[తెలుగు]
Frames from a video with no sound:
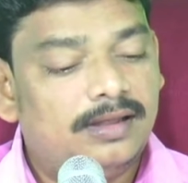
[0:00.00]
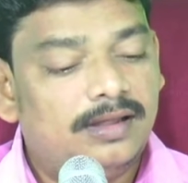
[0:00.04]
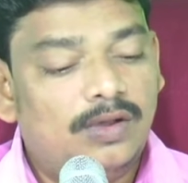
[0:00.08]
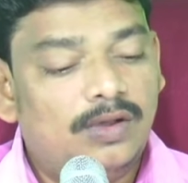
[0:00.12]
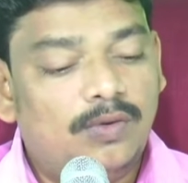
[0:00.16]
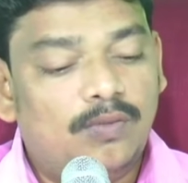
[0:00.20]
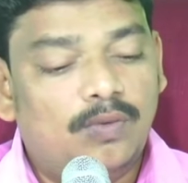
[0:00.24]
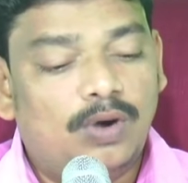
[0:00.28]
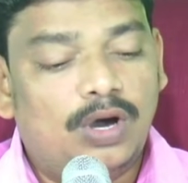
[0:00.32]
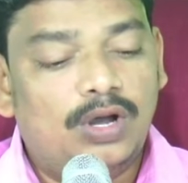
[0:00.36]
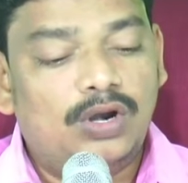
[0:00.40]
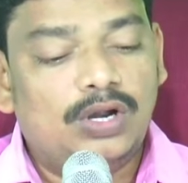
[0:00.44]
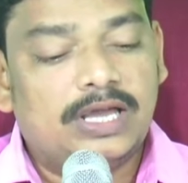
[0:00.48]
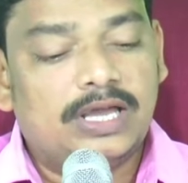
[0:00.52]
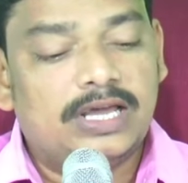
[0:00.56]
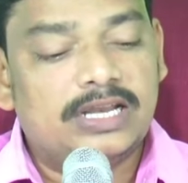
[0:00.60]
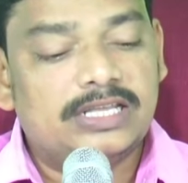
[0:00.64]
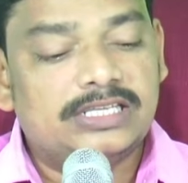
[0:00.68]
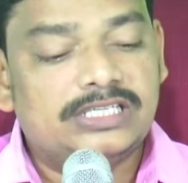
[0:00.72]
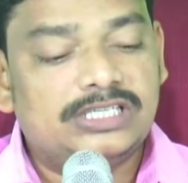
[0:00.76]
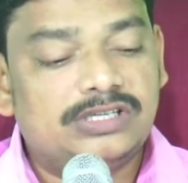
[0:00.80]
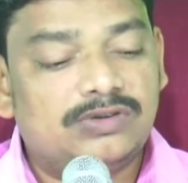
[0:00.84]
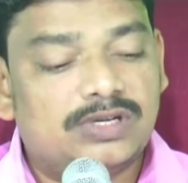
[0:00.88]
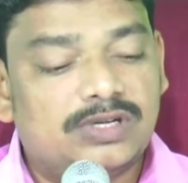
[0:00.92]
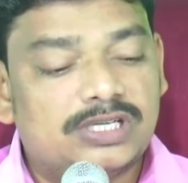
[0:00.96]
వారు
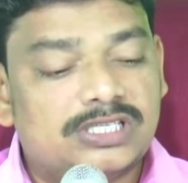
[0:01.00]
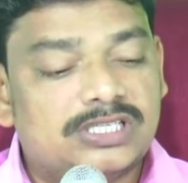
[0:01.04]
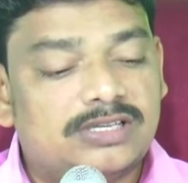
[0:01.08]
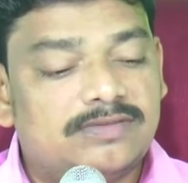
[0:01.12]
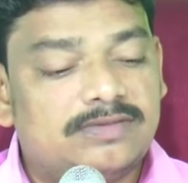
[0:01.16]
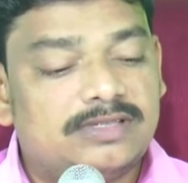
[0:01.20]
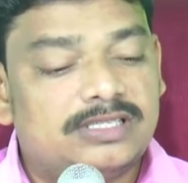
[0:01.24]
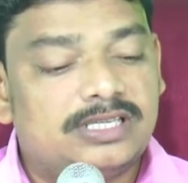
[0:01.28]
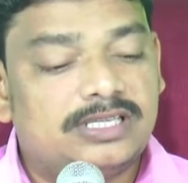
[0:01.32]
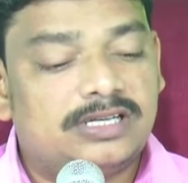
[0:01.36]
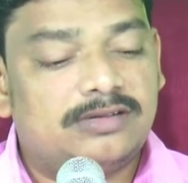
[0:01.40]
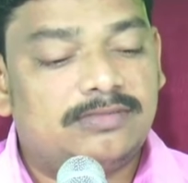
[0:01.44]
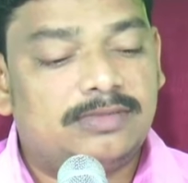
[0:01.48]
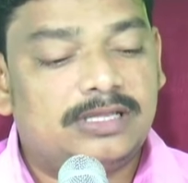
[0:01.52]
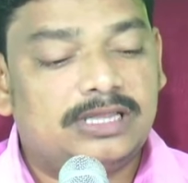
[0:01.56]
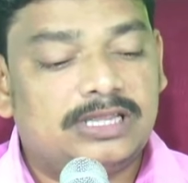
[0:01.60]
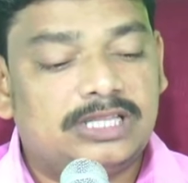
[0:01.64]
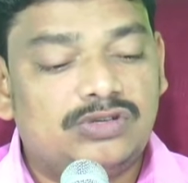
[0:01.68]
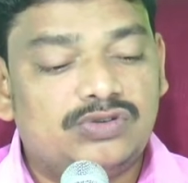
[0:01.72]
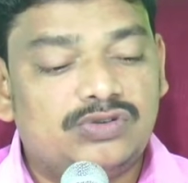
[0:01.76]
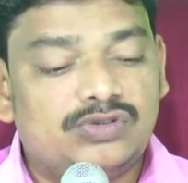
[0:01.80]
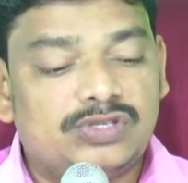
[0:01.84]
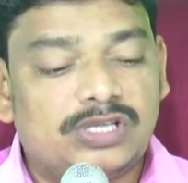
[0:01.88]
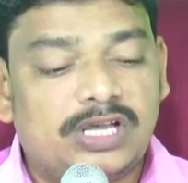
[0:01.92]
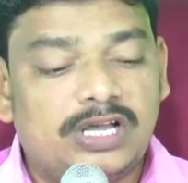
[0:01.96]
కలిసి ఒక సంవత్సరం
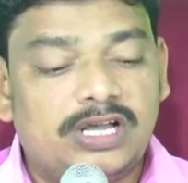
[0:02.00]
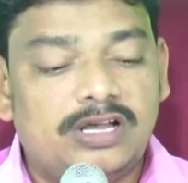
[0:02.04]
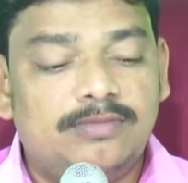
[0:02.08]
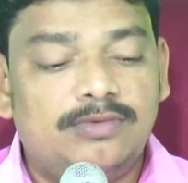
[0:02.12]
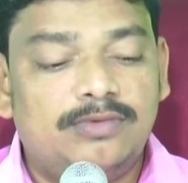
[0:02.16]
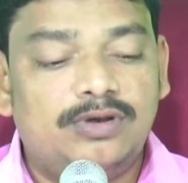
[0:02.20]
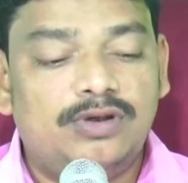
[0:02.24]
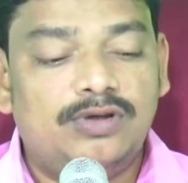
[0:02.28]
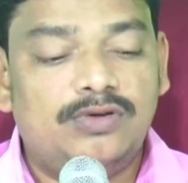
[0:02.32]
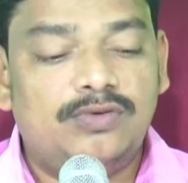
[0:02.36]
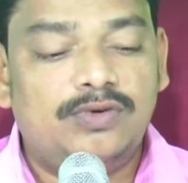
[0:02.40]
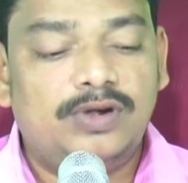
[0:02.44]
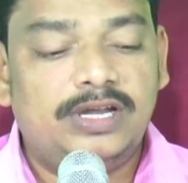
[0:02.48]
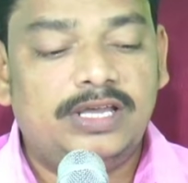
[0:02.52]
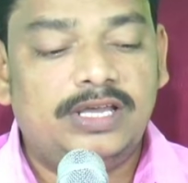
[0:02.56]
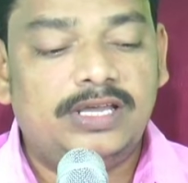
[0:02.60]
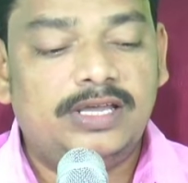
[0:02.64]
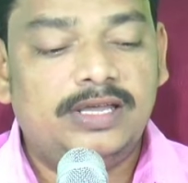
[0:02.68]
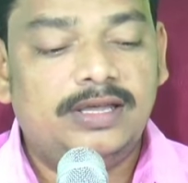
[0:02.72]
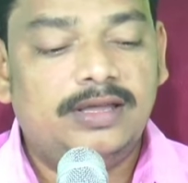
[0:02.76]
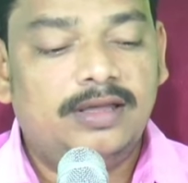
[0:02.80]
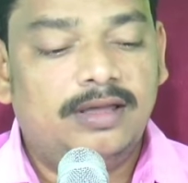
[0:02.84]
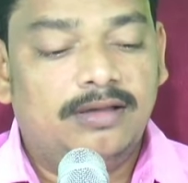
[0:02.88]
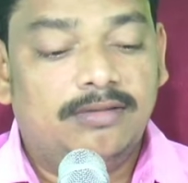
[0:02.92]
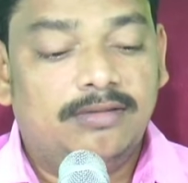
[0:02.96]
అంతయు సంఘములో ఉండి
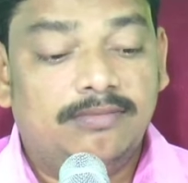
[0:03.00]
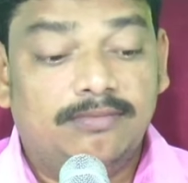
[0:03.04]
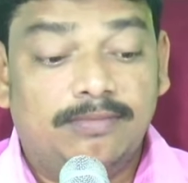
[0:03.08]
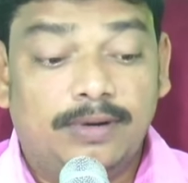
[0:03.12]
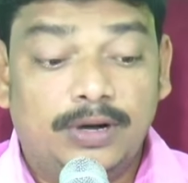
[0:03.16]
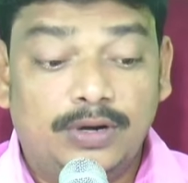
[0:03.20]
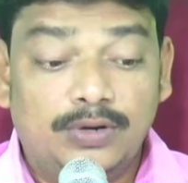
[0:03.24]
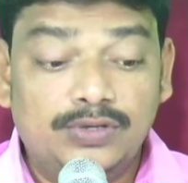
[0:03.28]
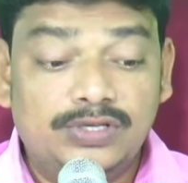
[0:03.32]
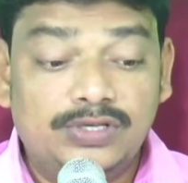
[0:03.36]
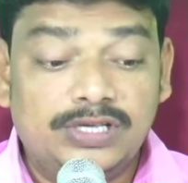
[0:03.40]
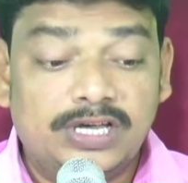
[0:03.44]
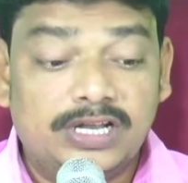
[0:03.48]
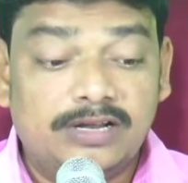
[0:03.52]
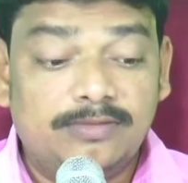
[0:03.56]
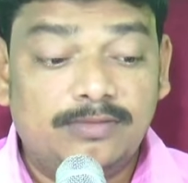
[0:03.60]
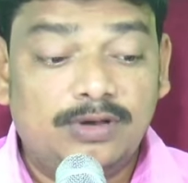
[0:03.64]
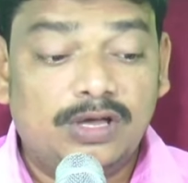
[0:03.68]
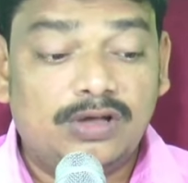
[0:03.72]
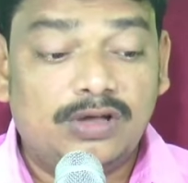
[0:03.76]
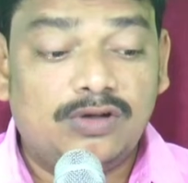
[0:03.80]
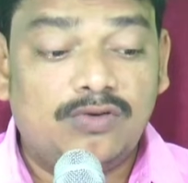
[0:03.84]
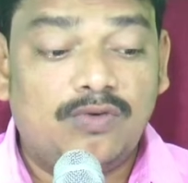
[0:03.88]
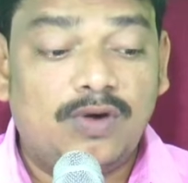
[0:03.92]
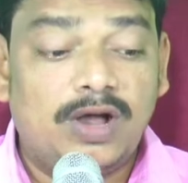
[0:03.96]

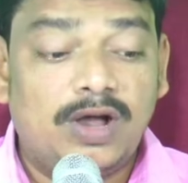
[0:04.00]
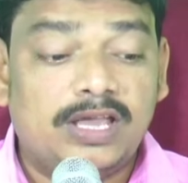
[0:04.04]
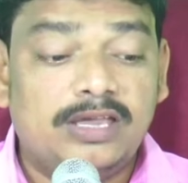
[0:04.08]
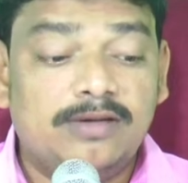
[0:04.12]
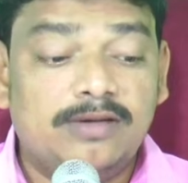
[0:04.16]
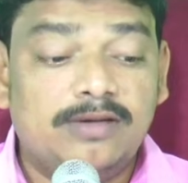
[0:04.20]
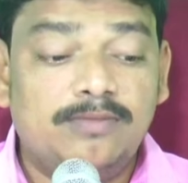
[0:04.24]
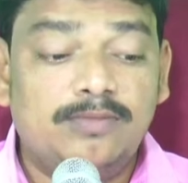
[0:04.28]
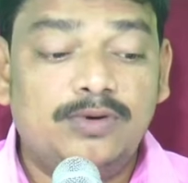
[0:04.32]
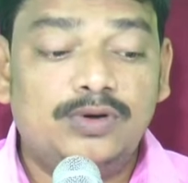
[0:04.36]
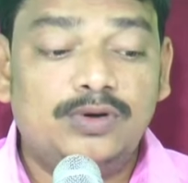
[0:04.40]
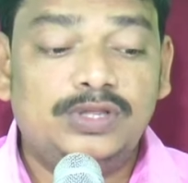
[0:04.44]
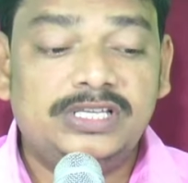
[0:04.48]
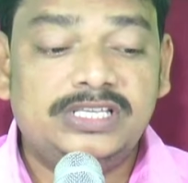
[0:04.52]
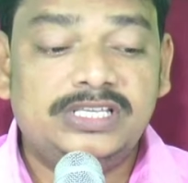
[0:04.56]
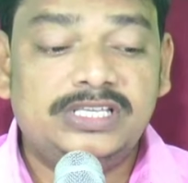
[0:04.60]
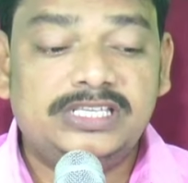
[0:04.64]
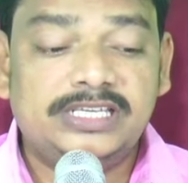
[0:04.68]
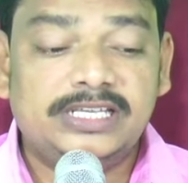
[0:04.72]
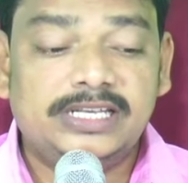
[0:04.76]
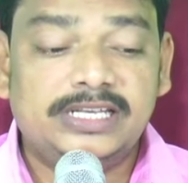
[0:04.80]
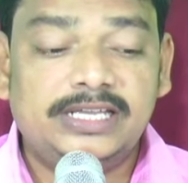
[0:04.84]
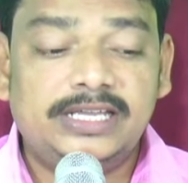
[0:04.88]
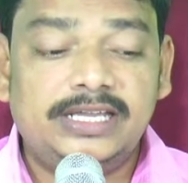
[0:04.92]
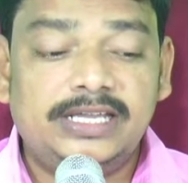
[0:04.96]
బహుజనములకు వాక్యం
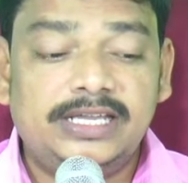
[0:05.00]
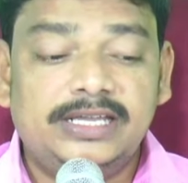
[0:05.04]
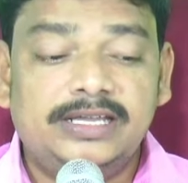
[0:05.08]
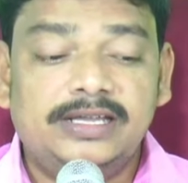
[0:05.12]
బోధించిరి